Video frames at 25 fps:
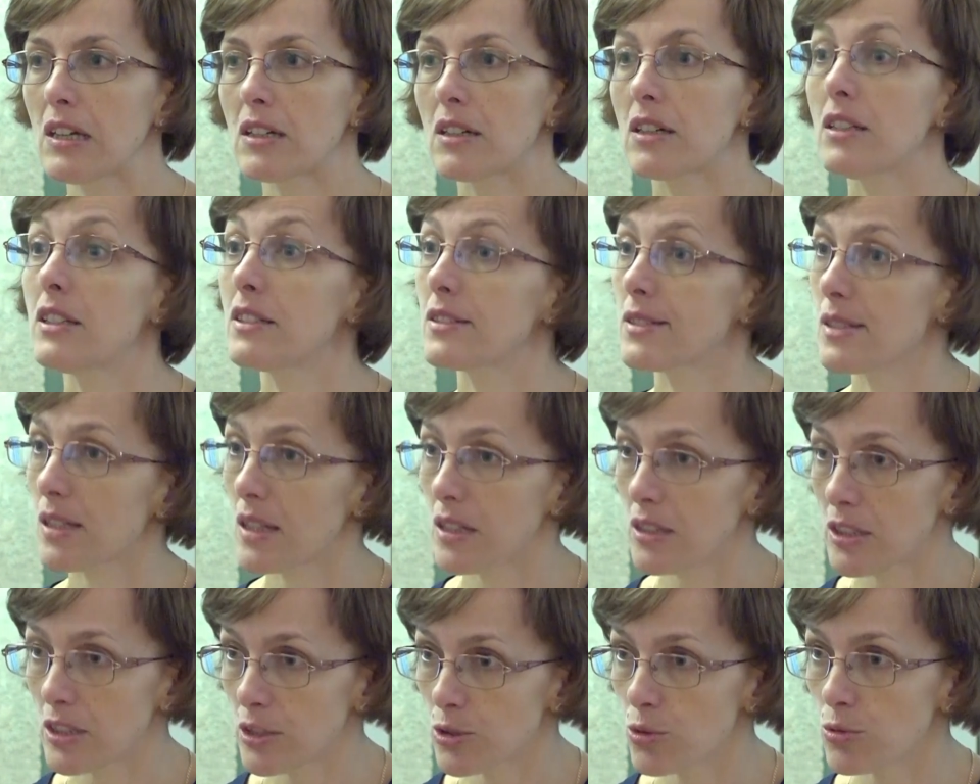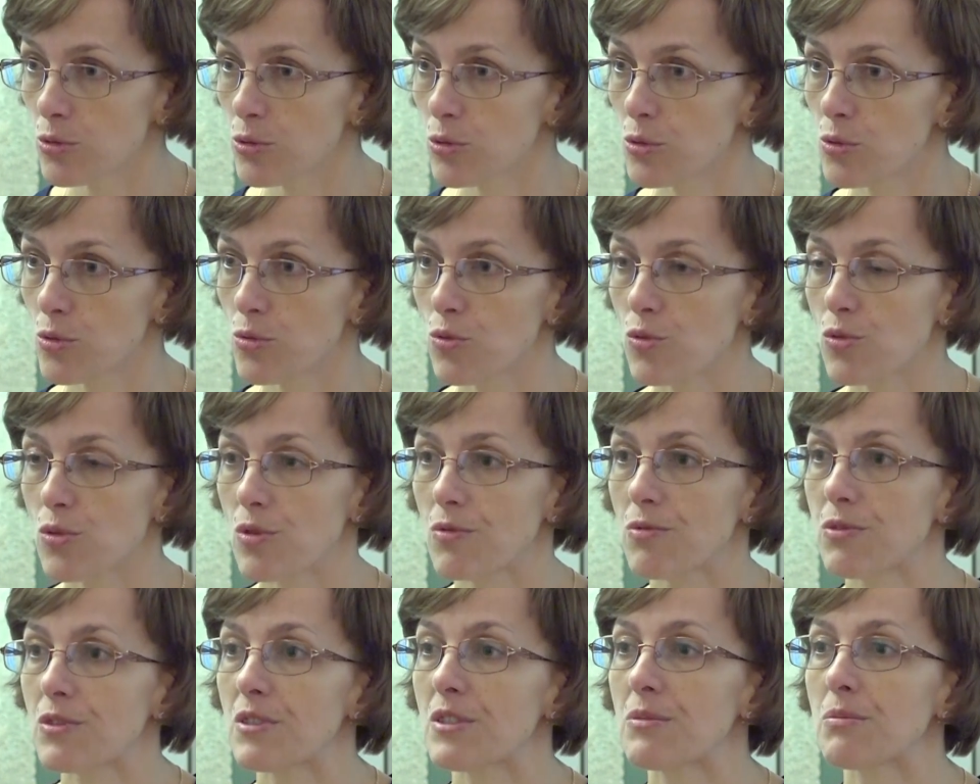коллекционируют
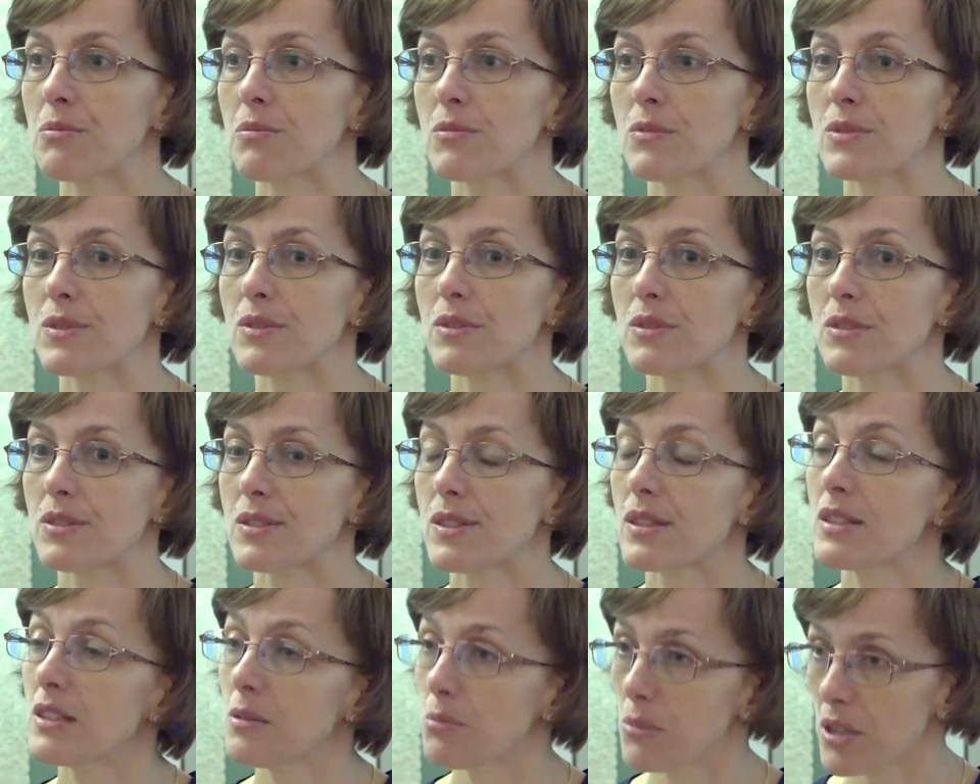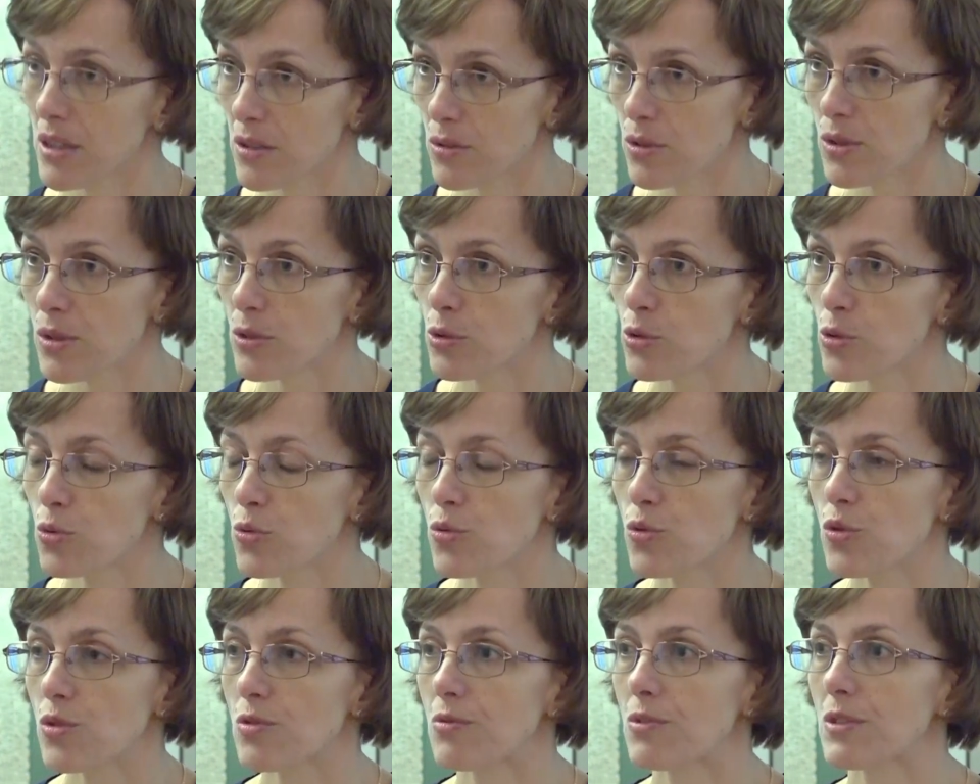кружево, э, занимаются
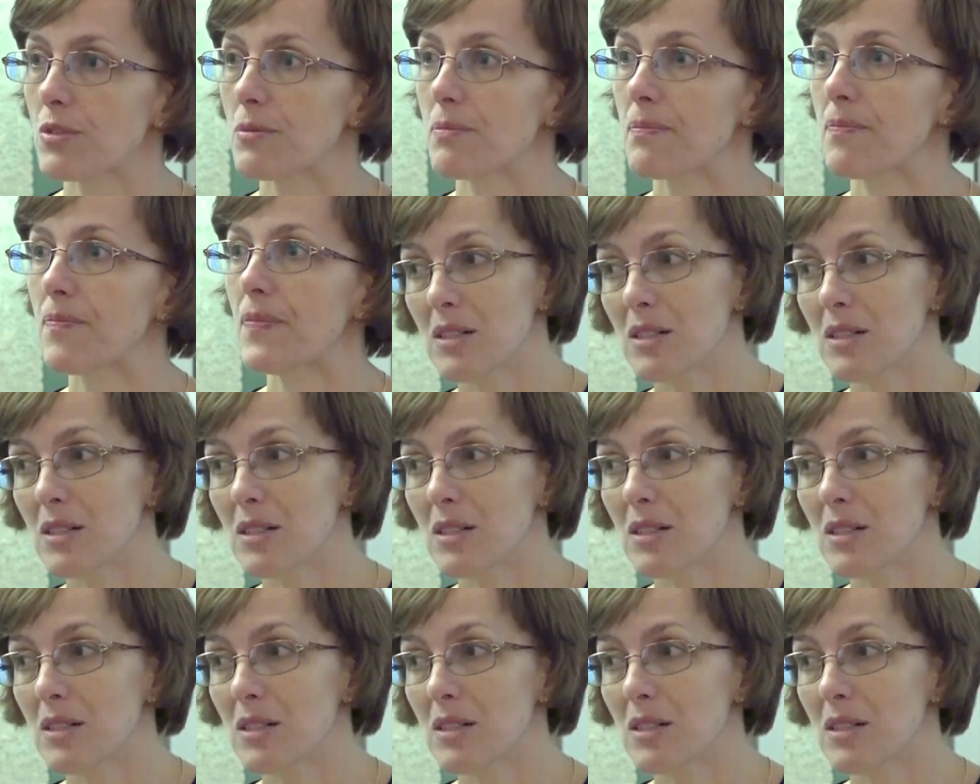кружевом.